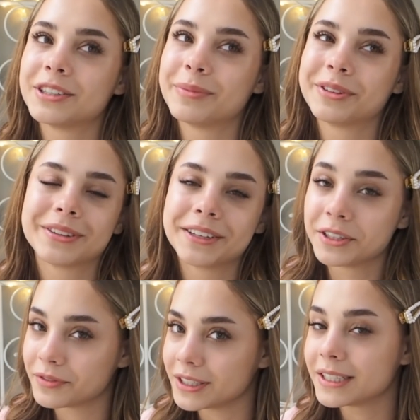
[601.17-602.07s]
siebie
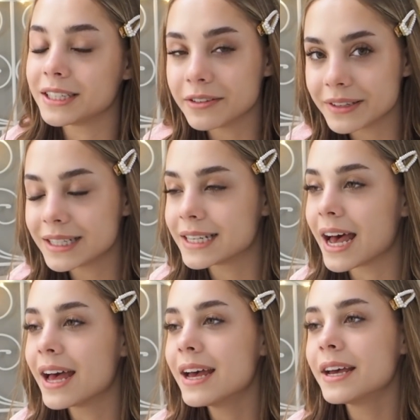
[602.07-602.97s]
totalnie w nich nie widzę.
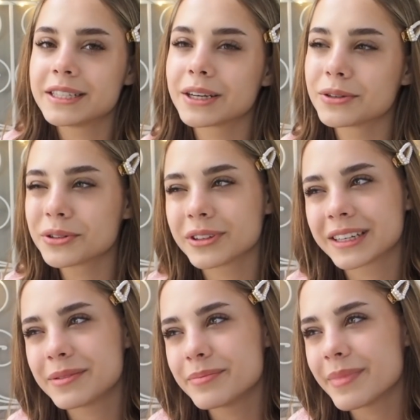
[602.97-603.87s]
Więc jak już to
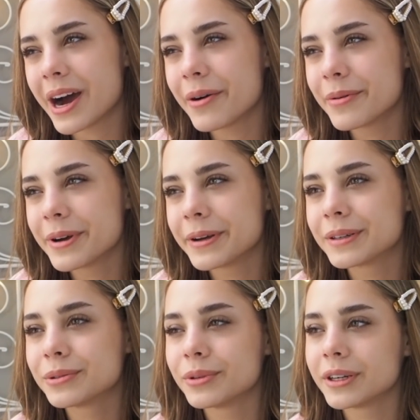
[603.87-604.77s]
taki mały,
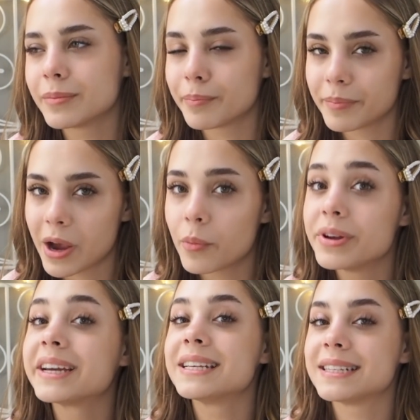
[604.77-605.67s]
który miałby
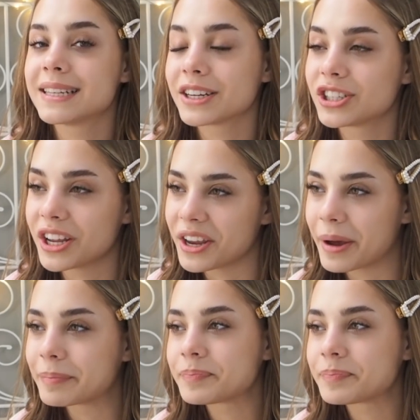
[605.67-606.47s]
jakieś znaczenie,